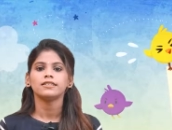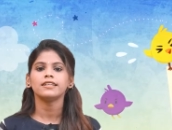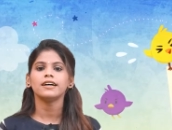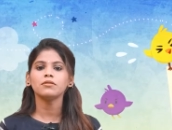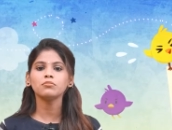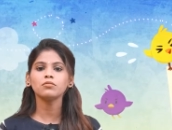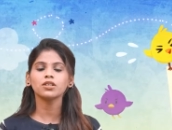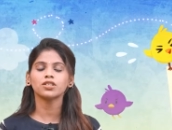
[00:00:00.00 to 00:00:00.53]

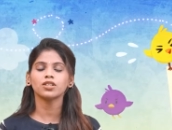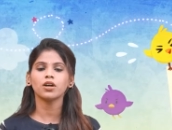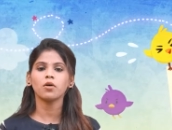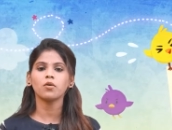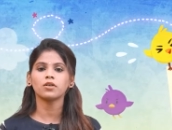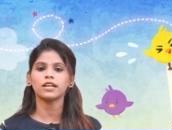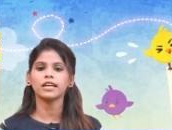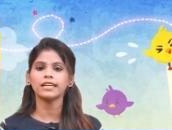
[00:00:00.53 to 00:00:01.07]
நம்ம
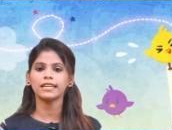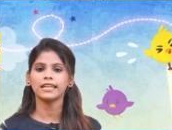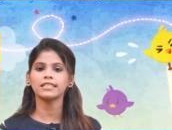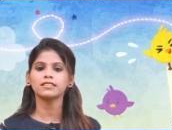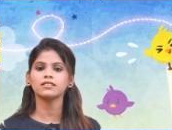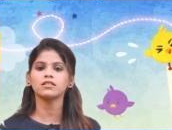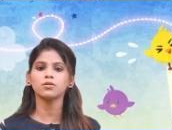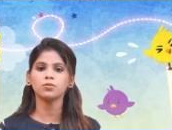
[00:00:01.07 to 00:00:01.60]
ஷோவோட
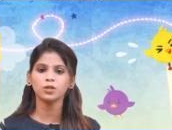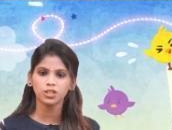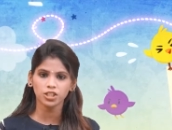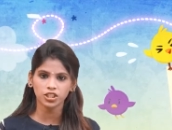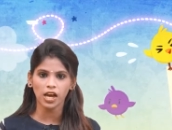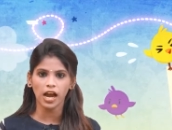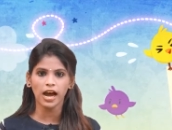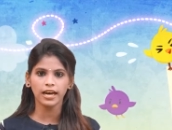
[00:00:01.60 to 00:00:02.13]
நெக்ஸ்ட்
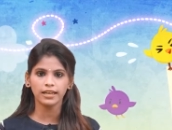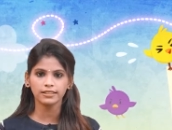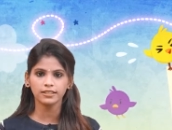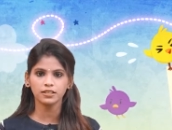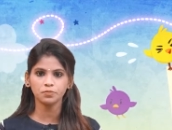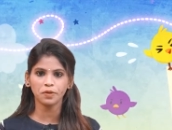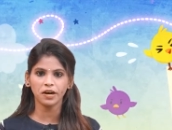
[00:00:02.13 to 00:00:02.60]
விஷ் யாருக்குன்னு